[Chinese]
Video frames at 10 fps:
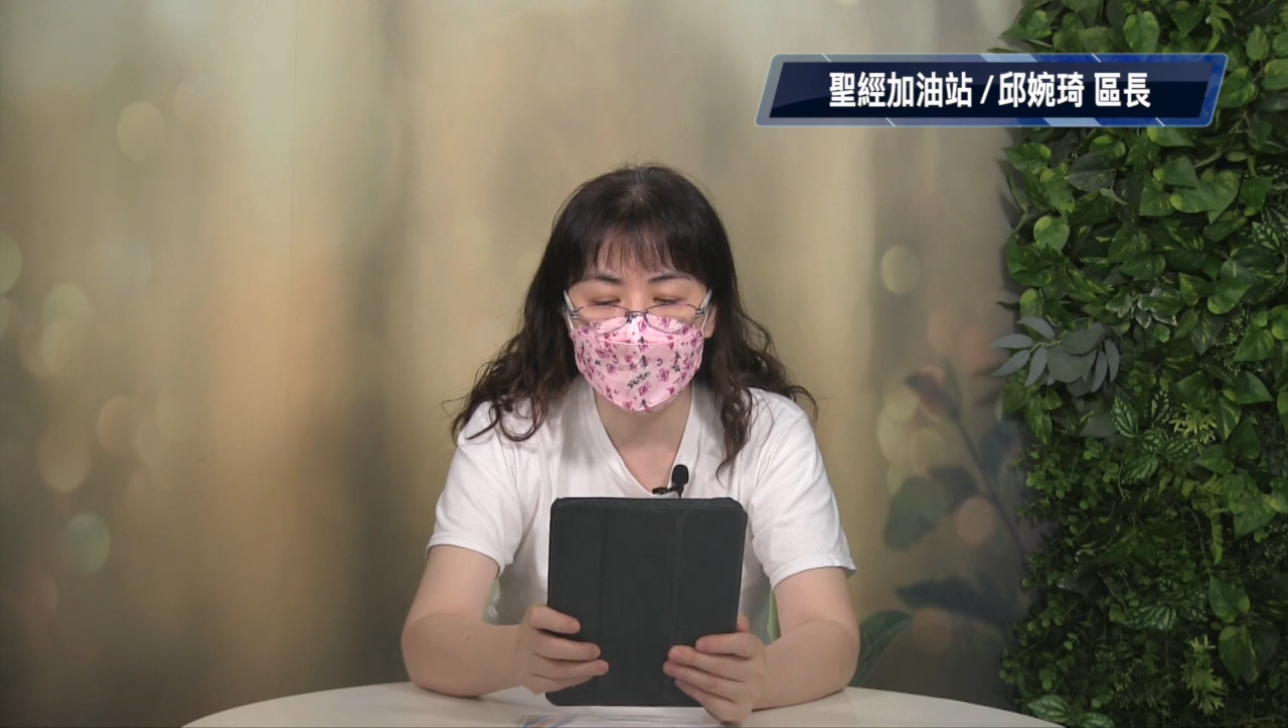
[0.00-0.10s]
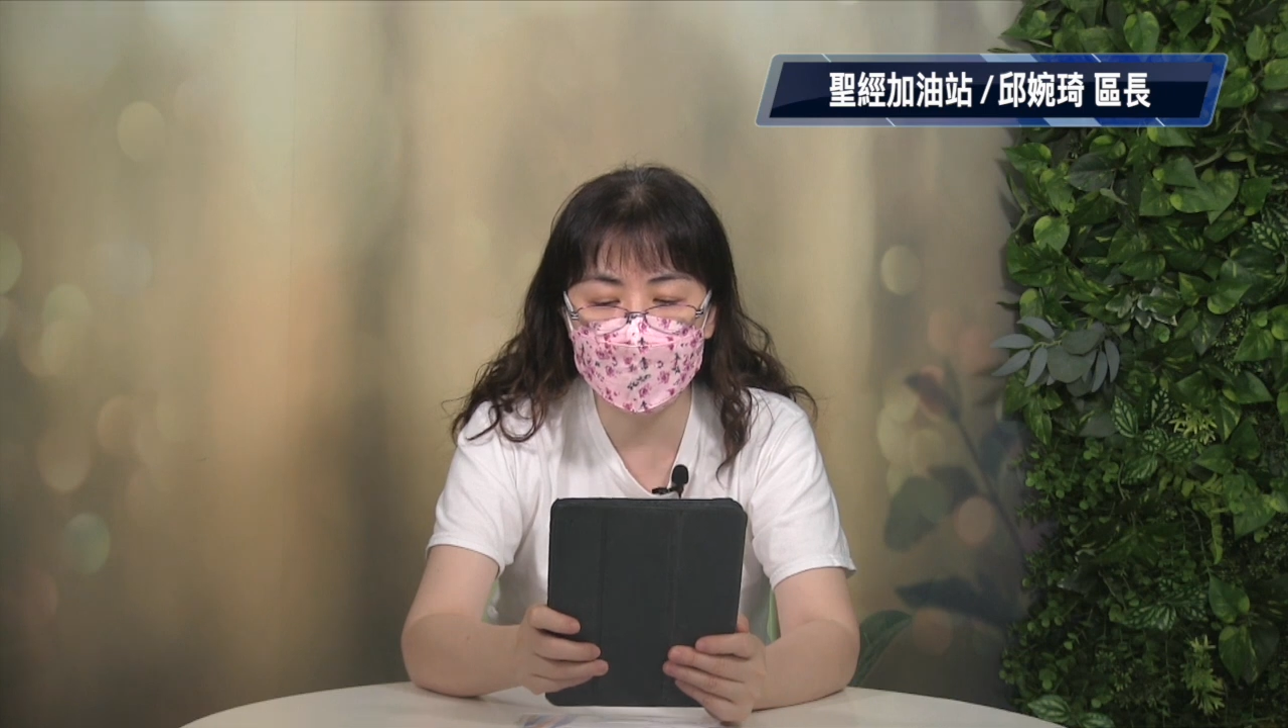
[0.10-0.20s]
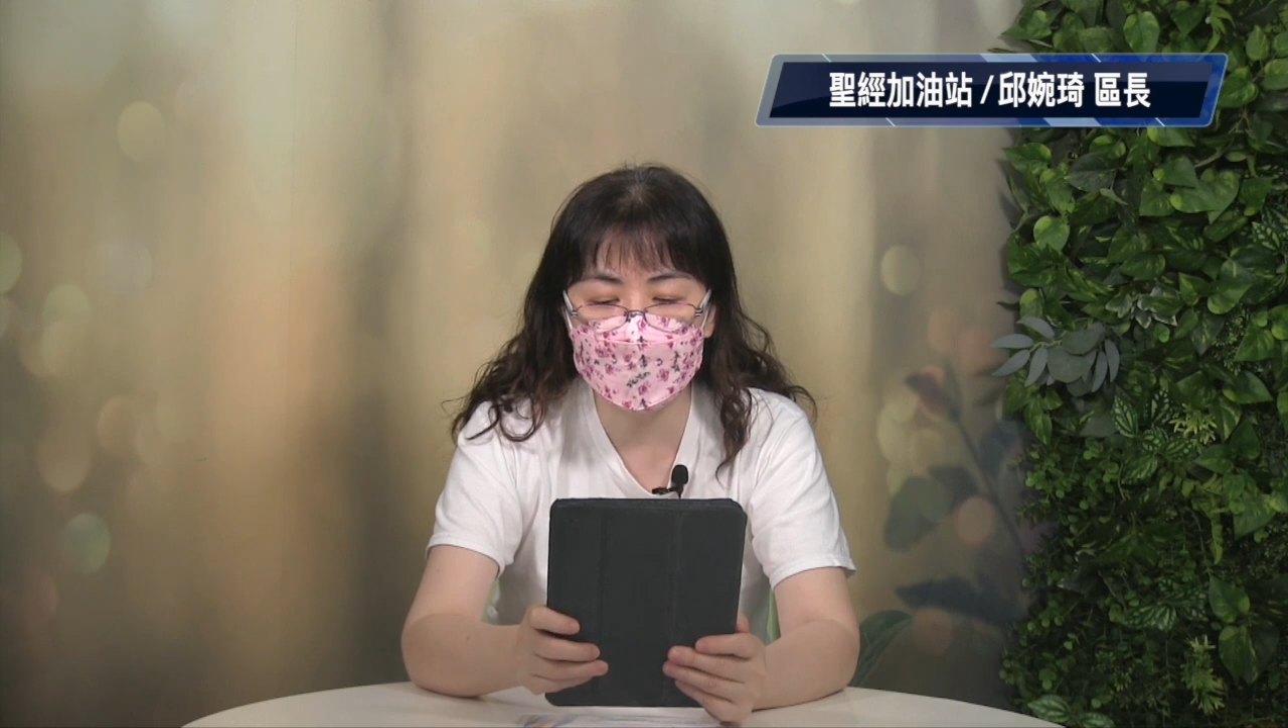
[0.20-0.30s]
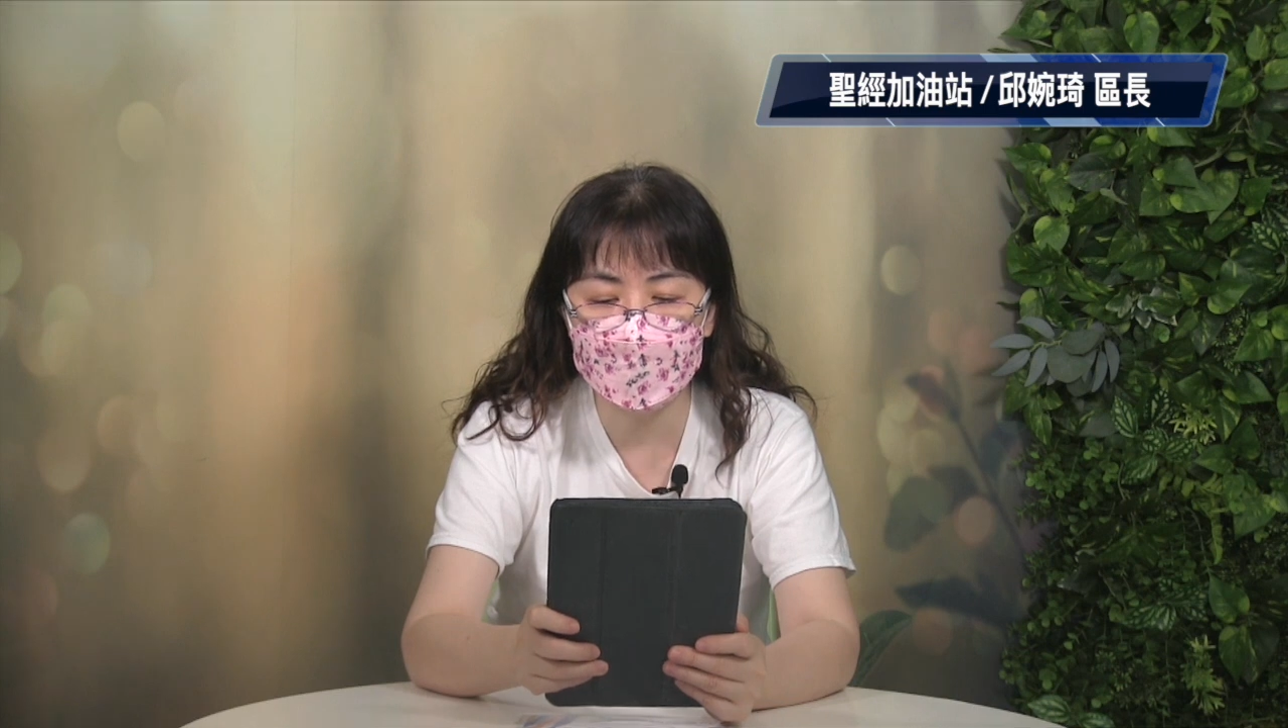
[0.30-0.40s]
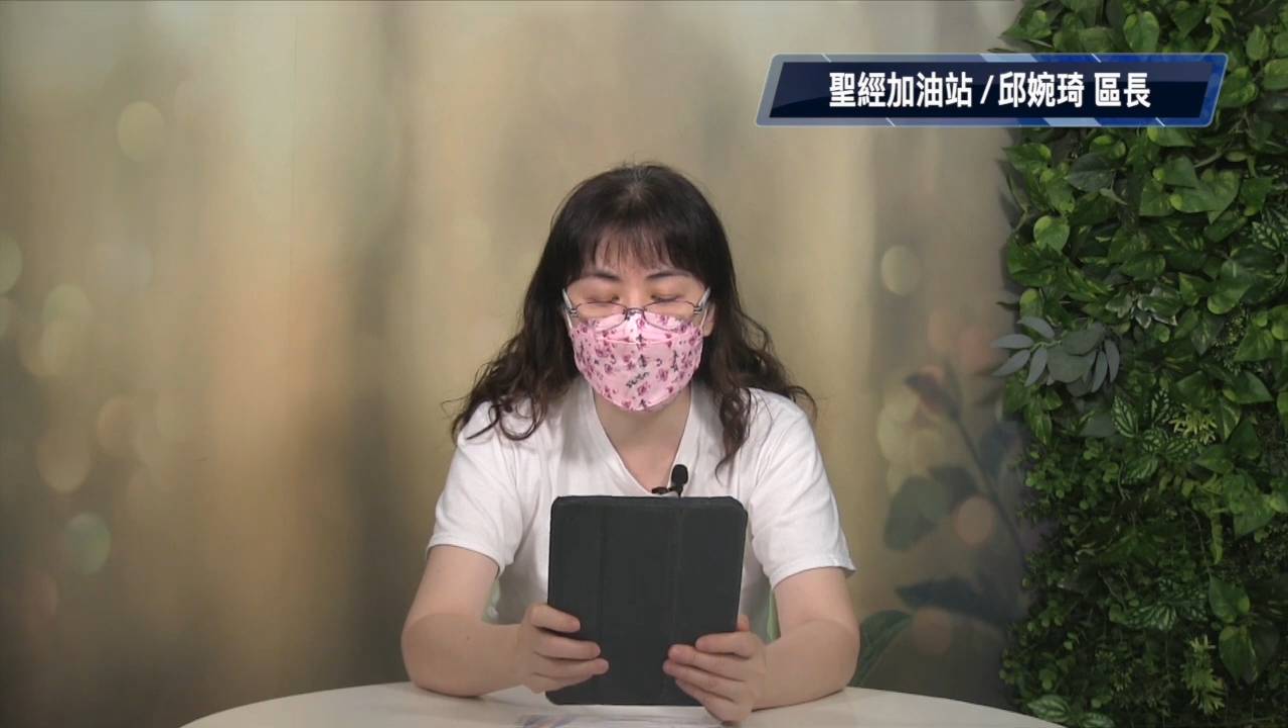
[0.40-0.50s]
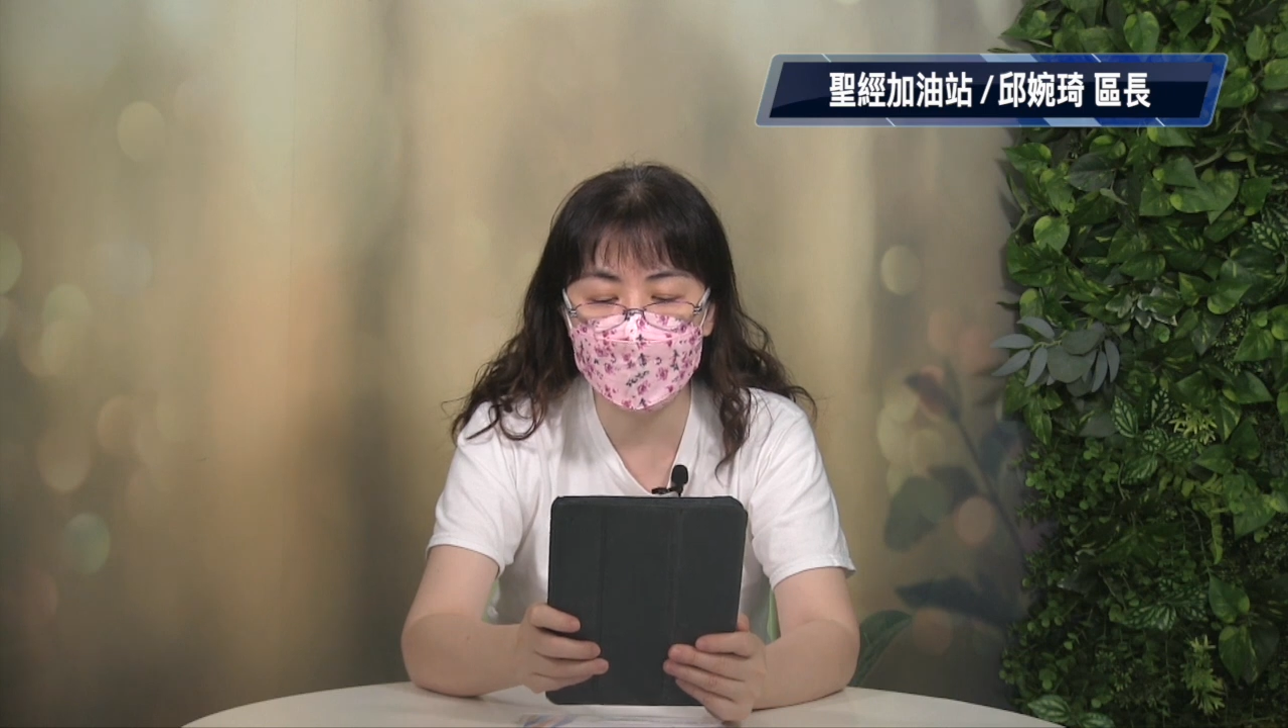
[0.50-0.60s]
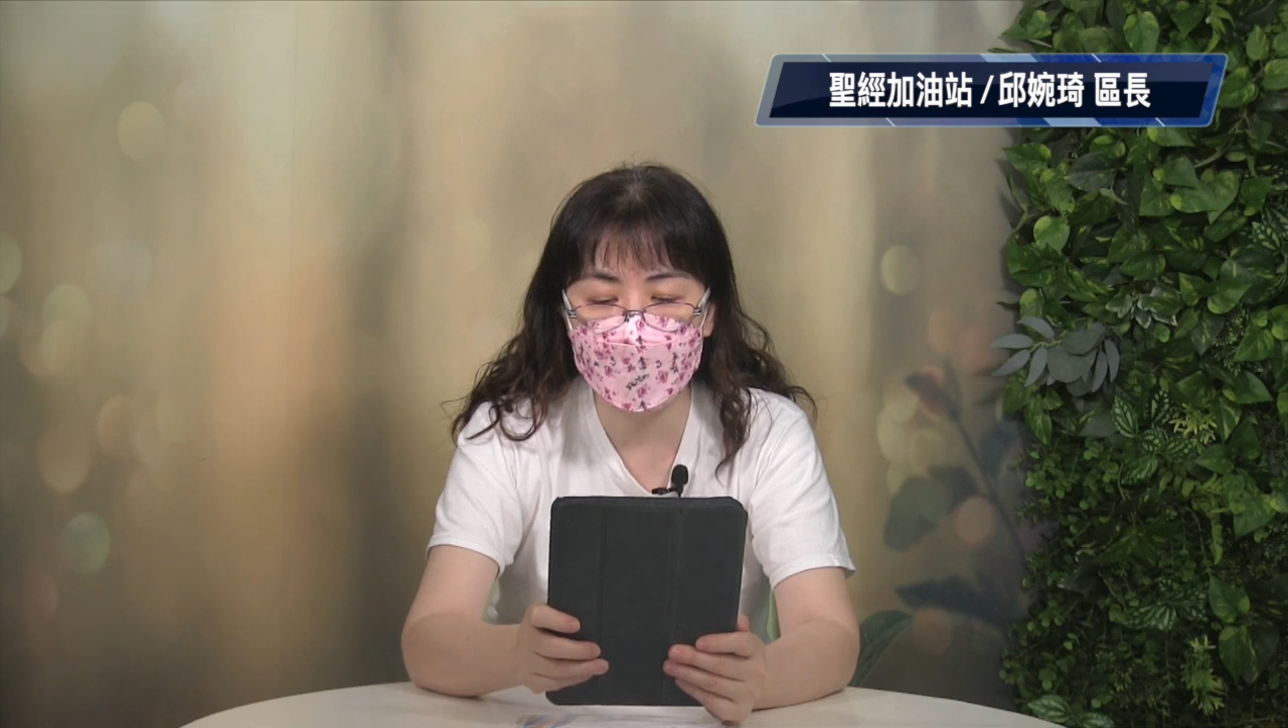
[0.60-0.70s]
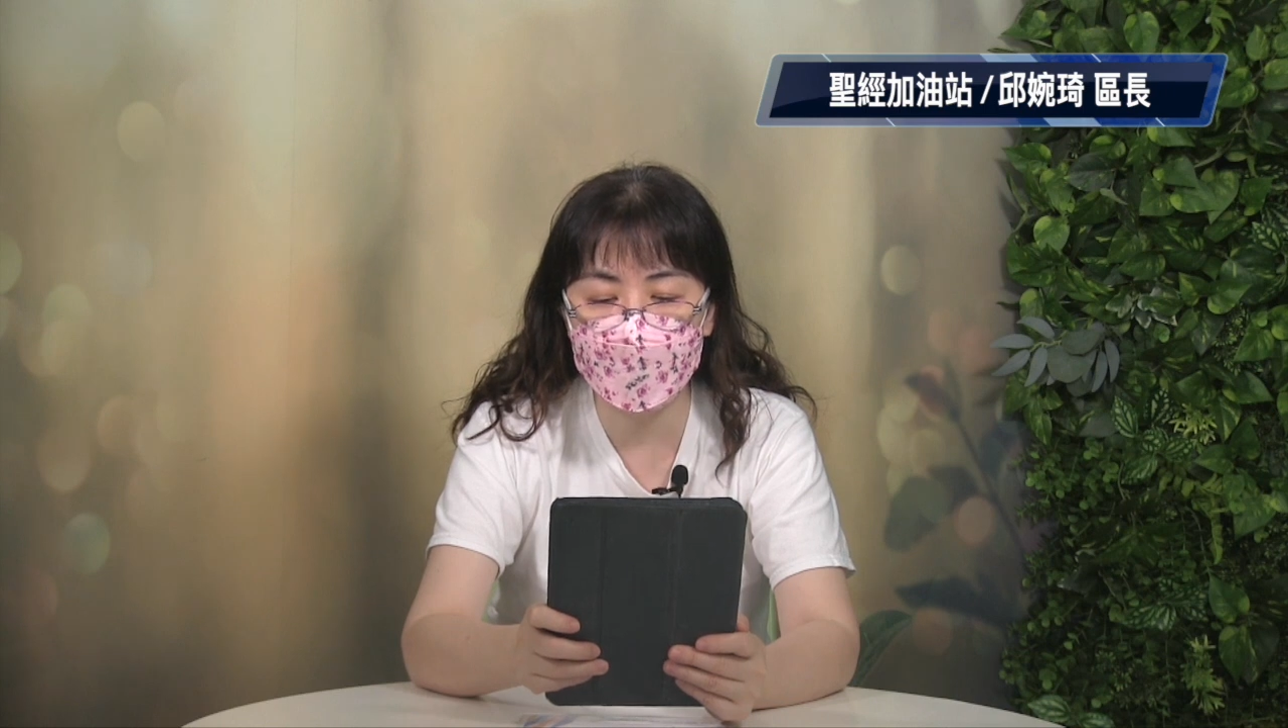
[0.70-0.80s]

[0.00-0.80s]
并且